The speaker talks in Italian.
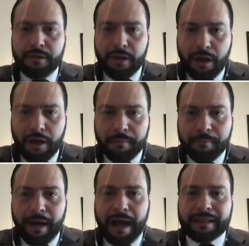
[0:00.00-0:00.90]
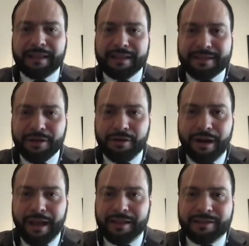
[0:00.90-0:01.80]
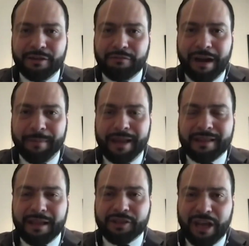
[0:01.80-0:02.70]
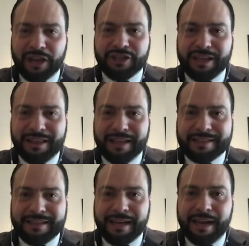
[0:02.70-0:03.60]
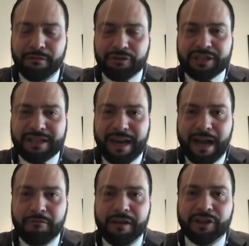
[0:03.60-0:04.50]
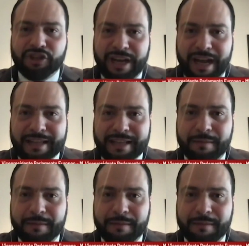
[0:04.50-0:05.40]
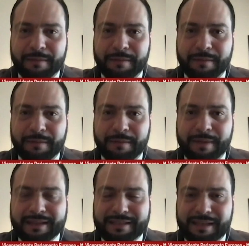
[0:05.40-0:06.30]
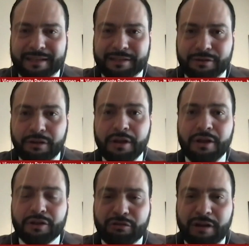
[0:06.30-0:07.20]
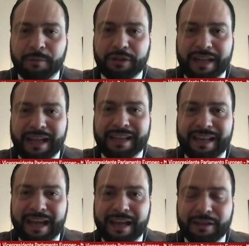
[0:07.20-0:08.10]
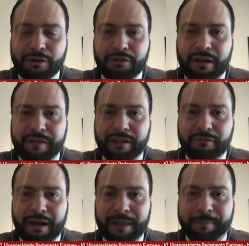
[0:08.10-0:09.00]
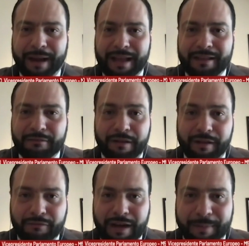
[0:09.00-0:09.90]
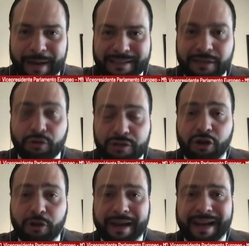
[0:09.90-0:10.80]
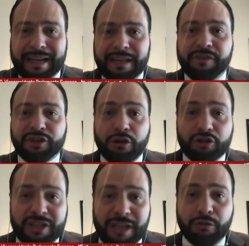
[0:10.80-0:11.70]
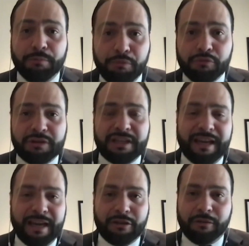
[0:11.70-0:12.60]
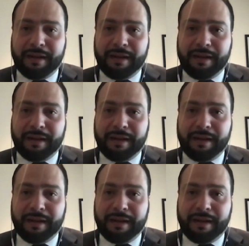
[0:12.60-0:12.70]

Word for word: No, ma attenzione, sicuramente c'è la certezza che non ci sarà un ingegnere giurisprudenza del Board del MES stesso sulle modalità di rientro di un eventuale, pre, eh, di un eventuale prestito, così come accade invece, l'ho citato in punto di diritto,